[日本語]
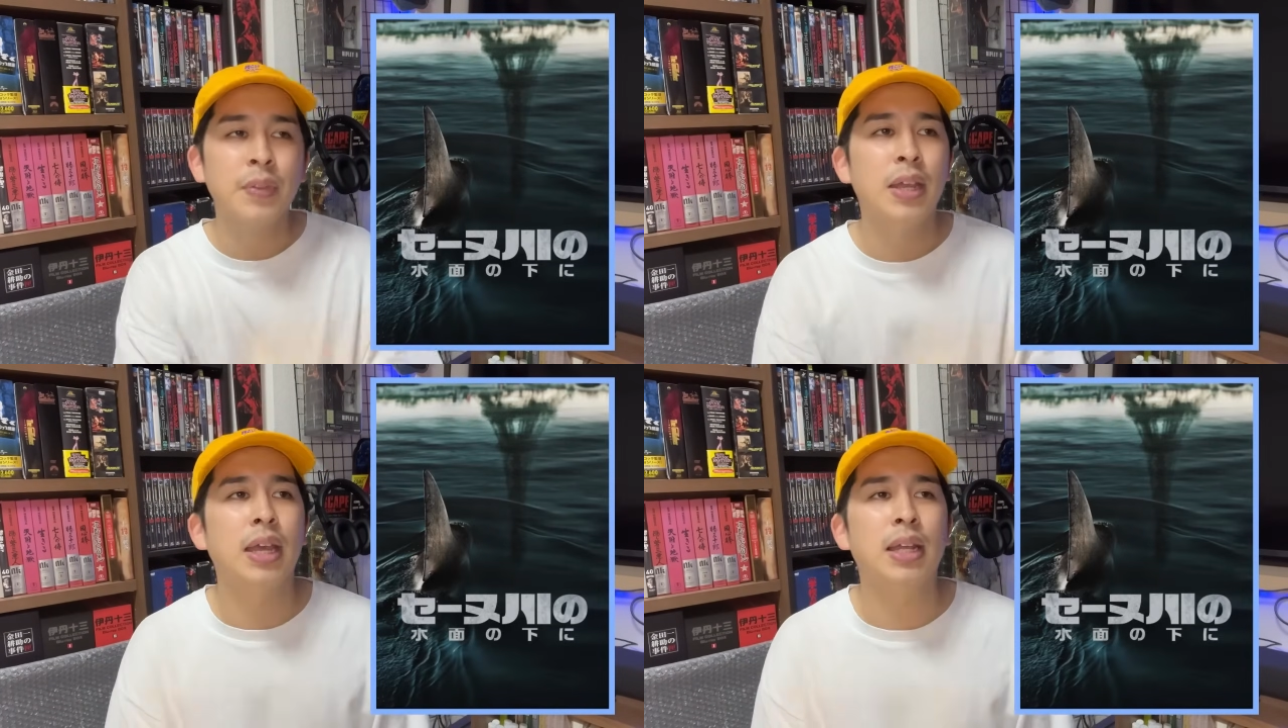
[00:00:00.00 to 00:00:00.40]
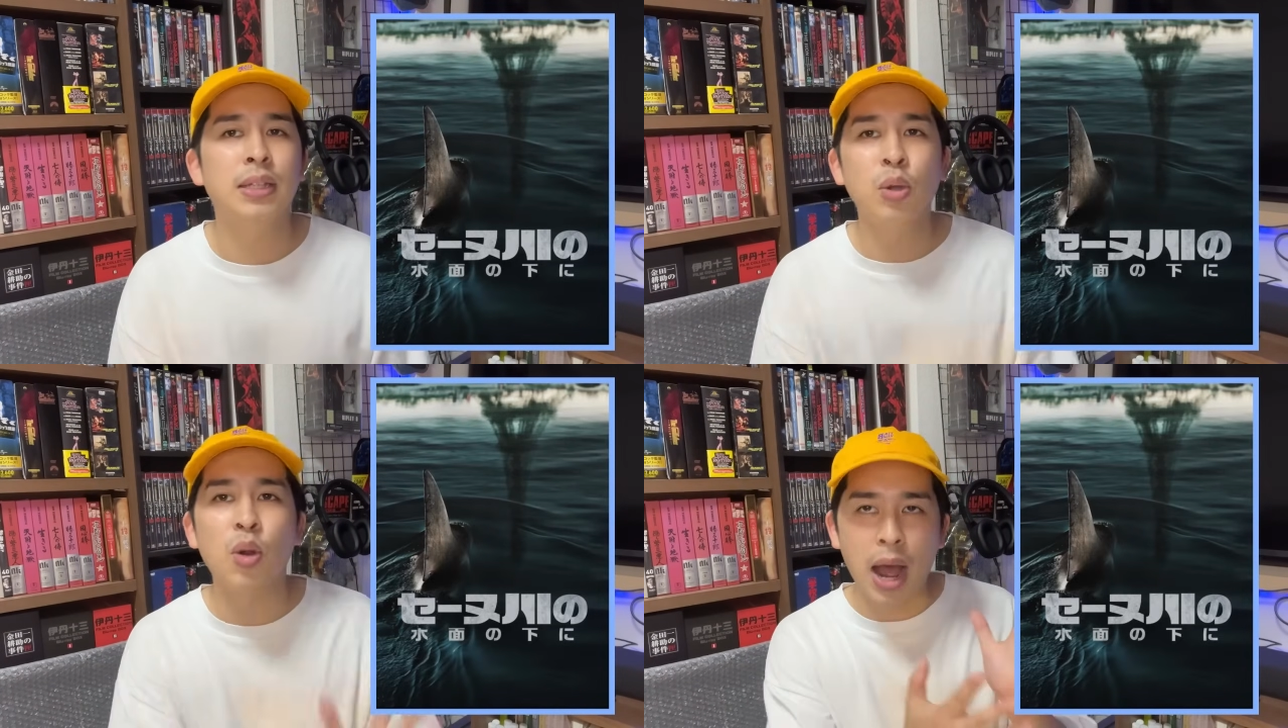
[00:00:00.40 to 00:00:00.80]
えー、
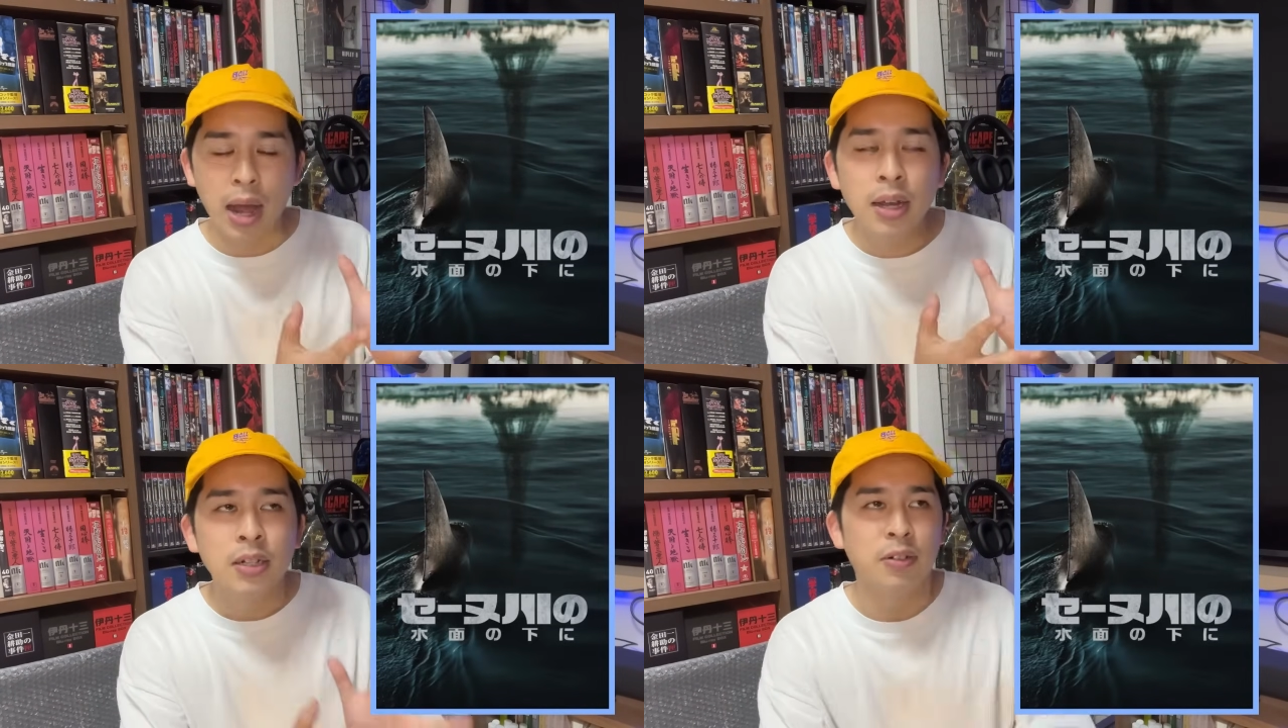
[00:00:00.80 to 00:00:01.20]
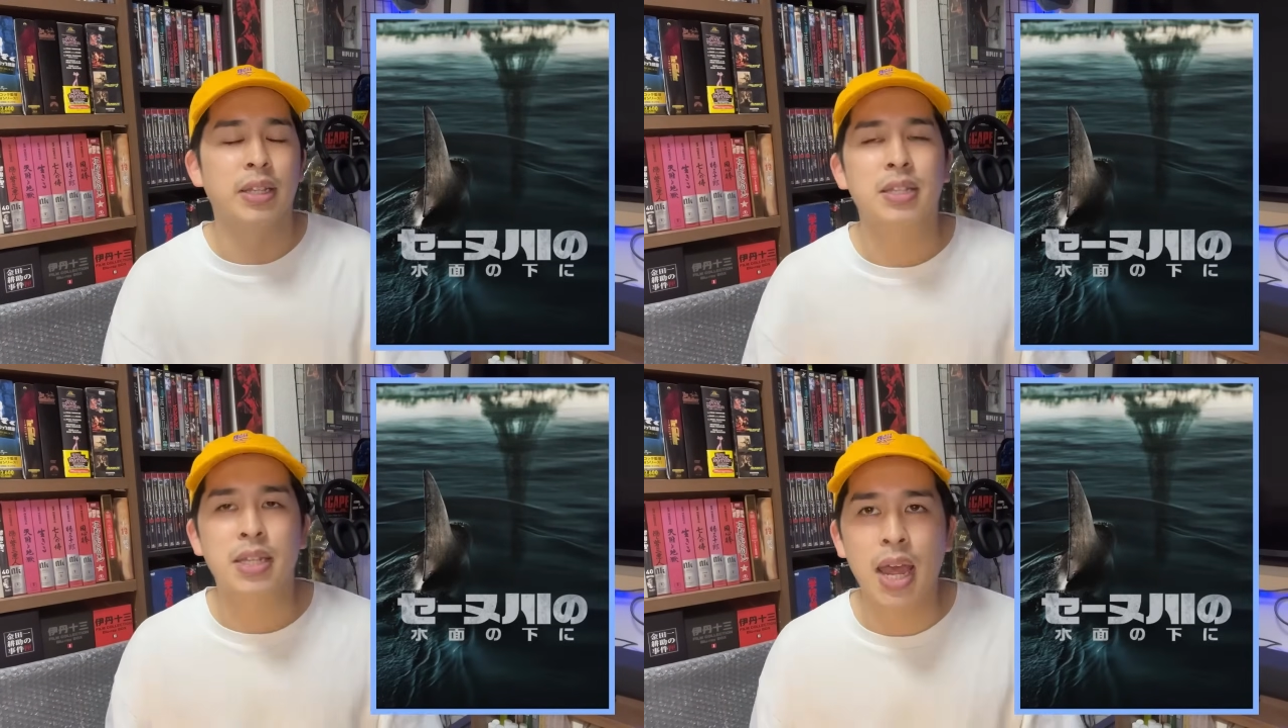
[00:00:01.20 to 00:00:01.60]
とかは
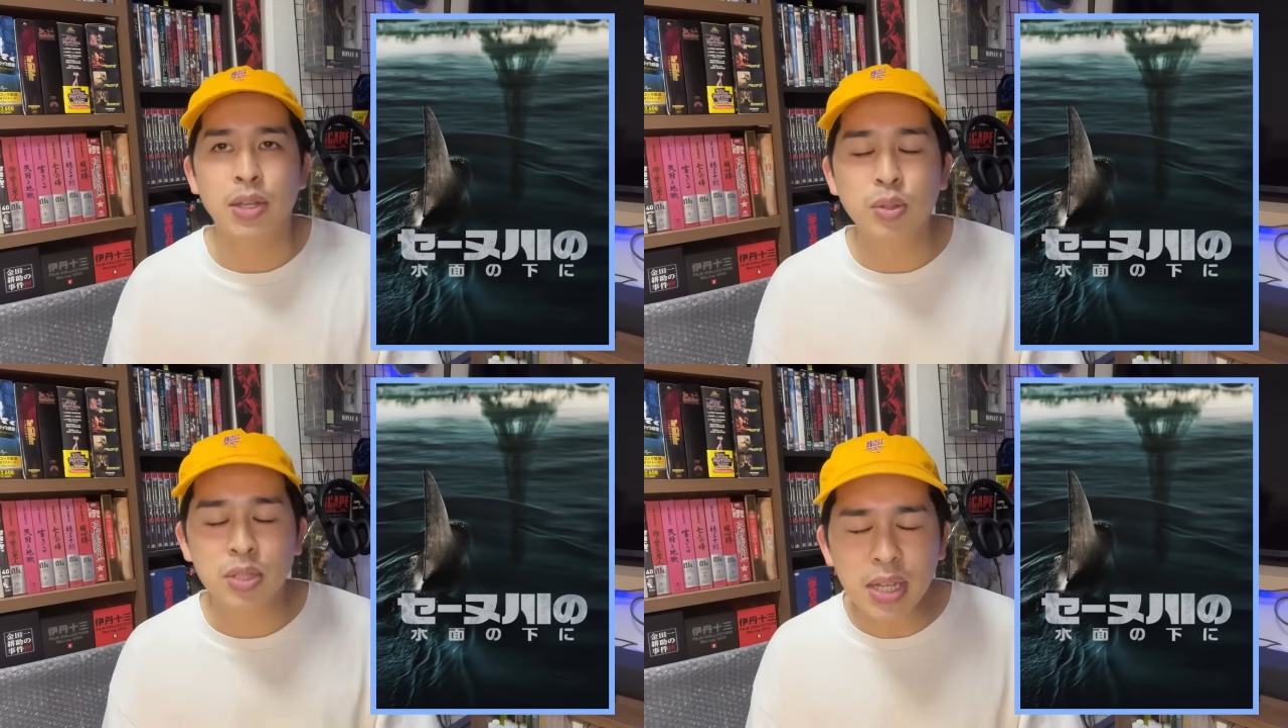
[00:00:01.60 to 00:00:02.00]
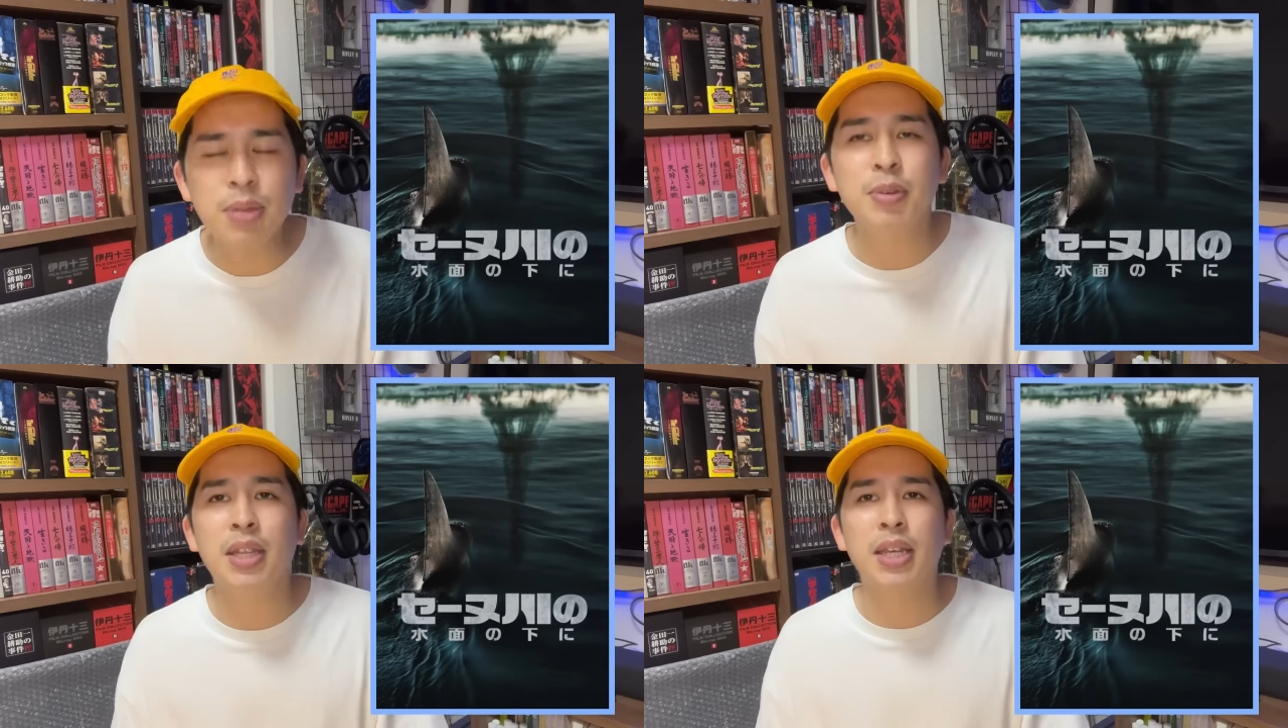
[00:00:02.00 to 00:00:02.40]
ですね、ちょっとぜ
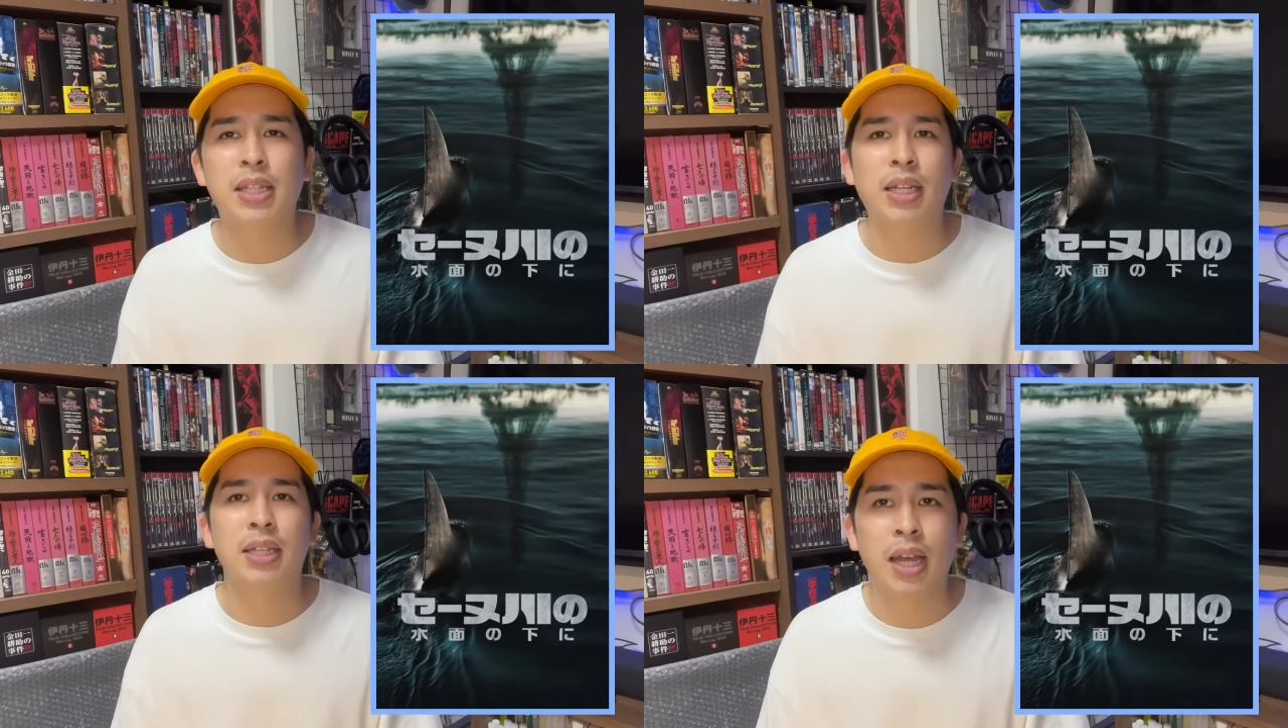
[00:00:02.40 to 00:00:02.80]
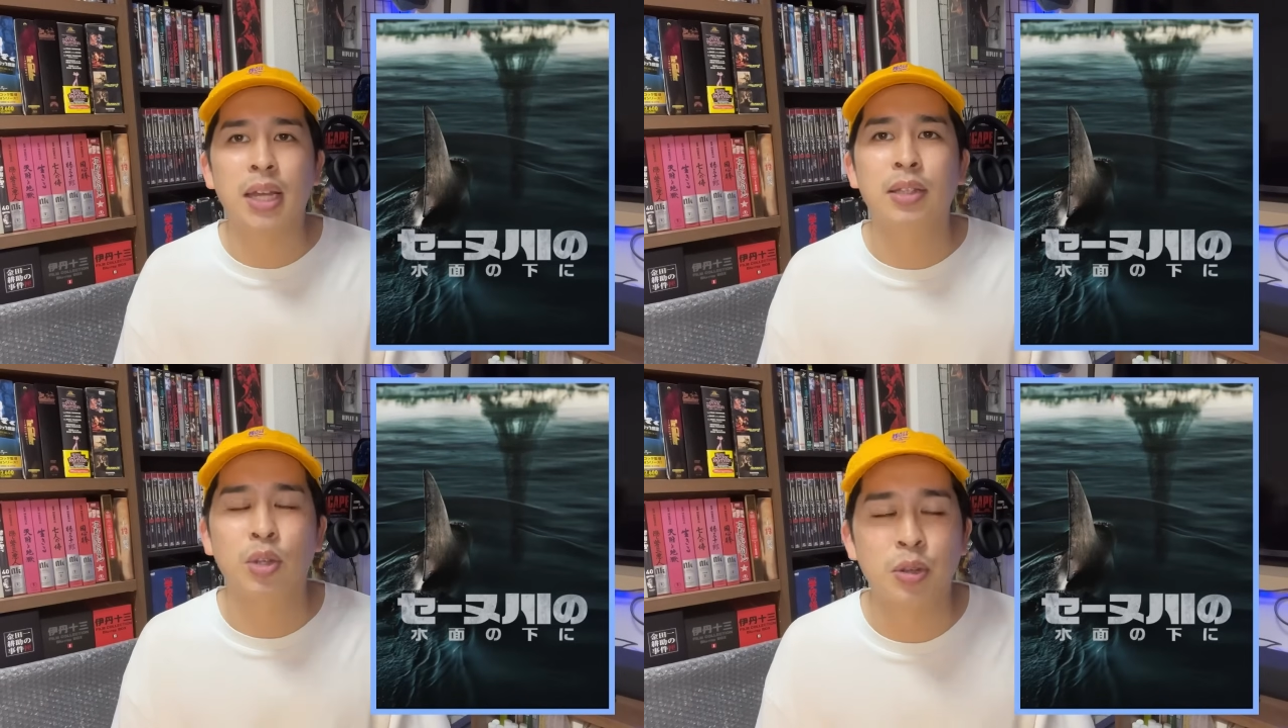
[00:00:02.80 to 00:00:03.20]
ひ見ていただきた
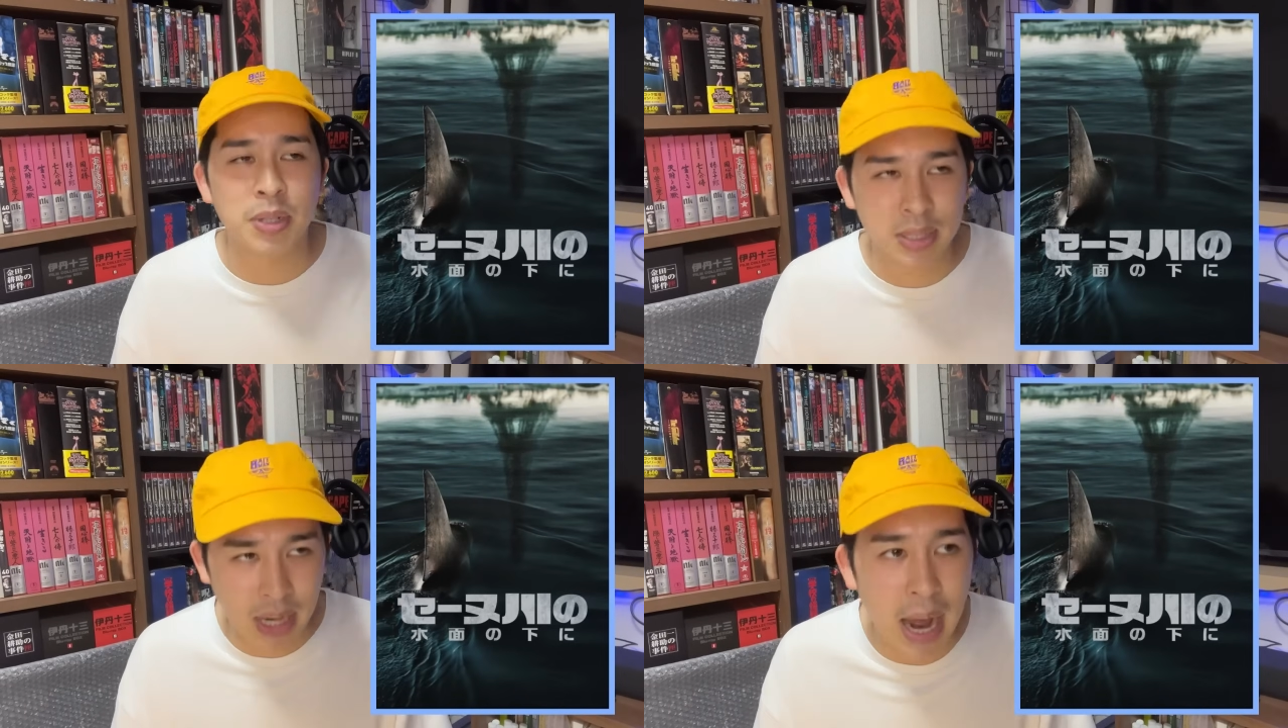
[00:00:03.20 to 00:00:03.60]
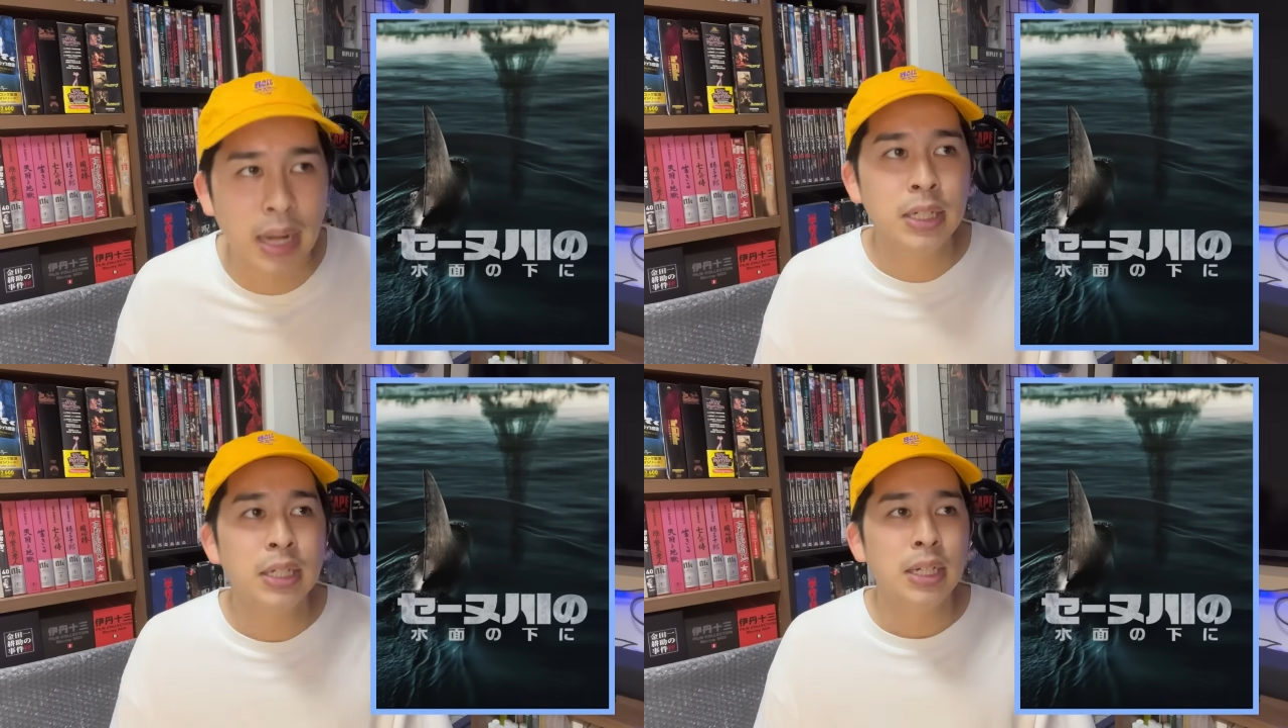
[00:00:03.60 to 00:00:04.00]
いと言いますか、